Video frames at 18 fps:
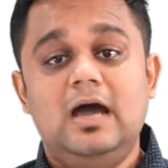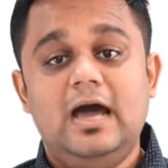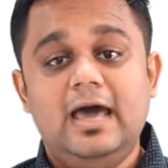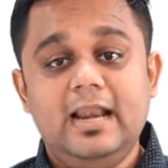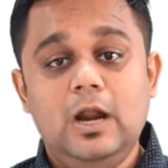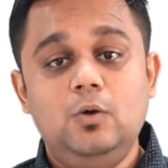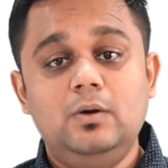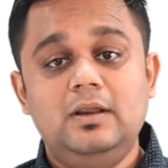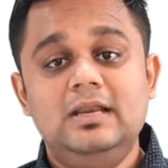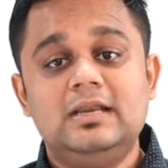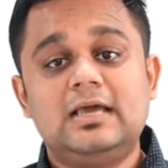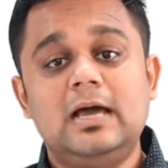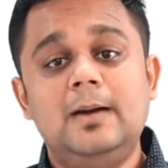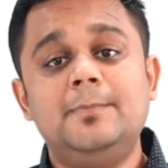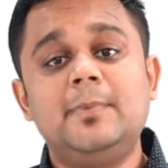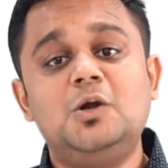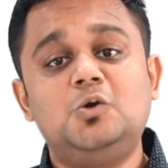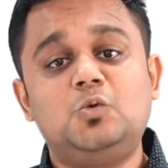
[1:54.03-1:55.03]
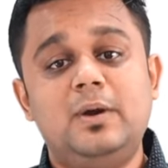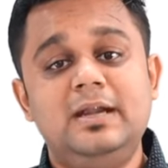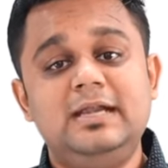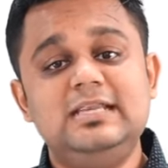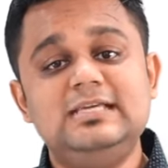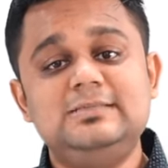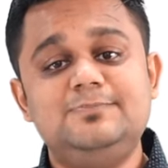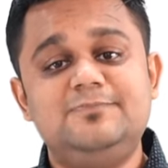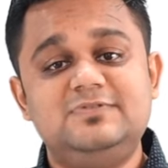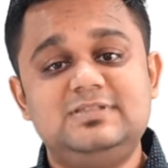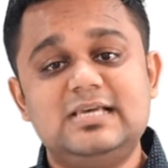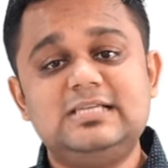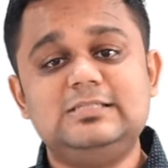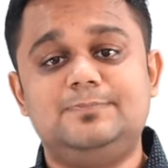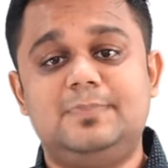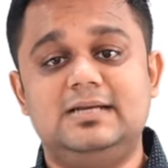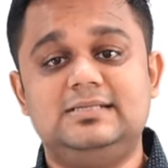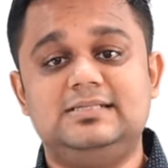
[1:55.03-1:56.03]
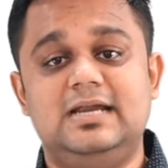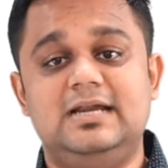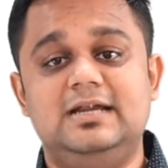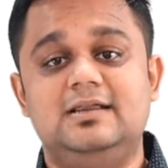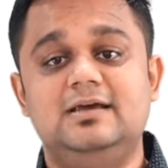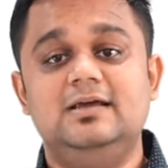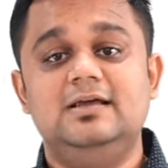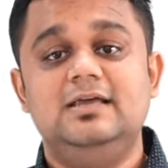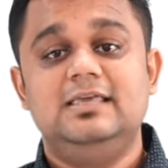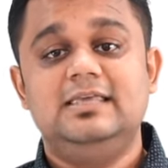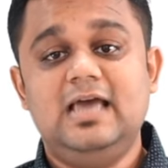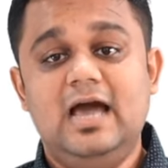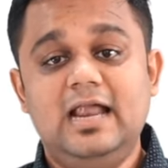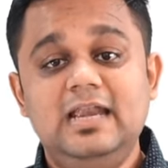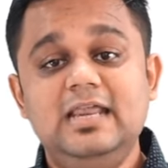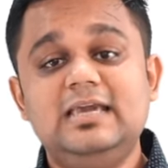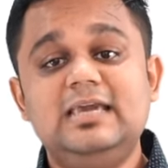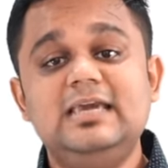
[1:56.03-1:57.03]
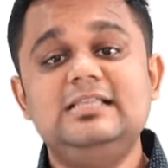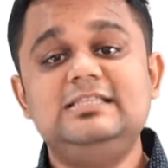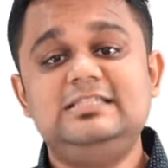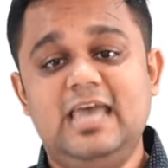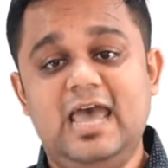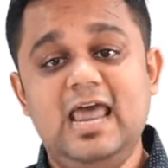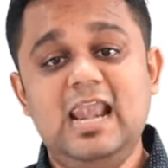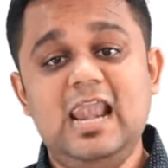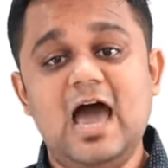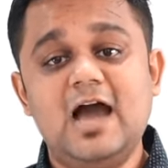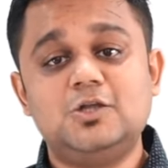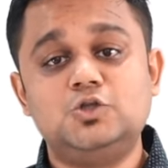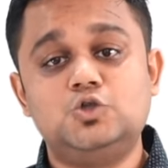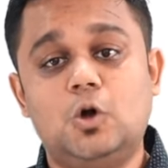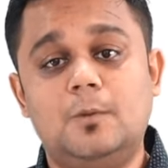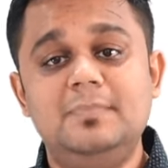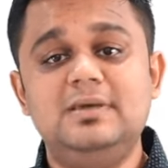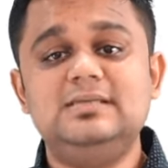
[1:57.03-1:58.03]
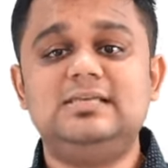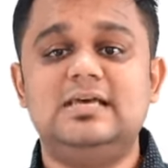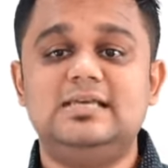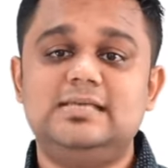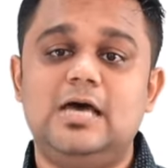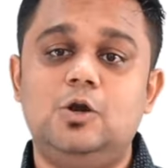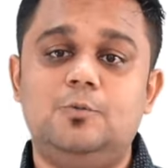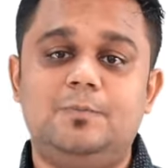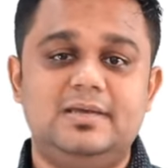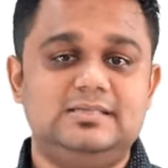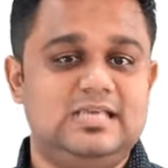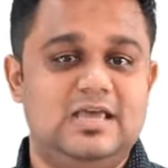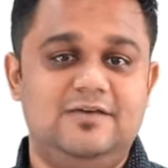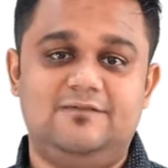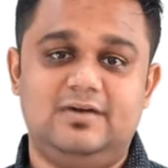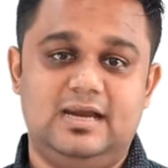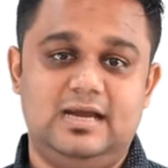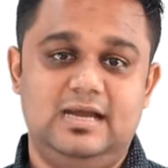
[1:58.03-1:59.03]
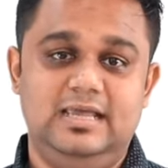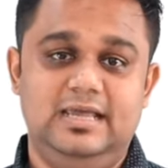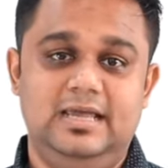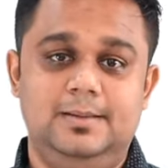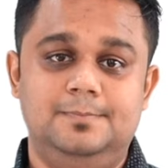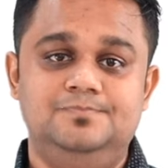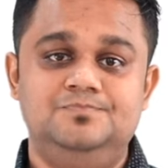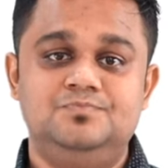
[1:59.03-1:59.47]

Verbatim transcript: अराउंड इनकम का 26 परसेंट यानी कि छह लाख चौबीस हज़ार रुपए सेव कर लिए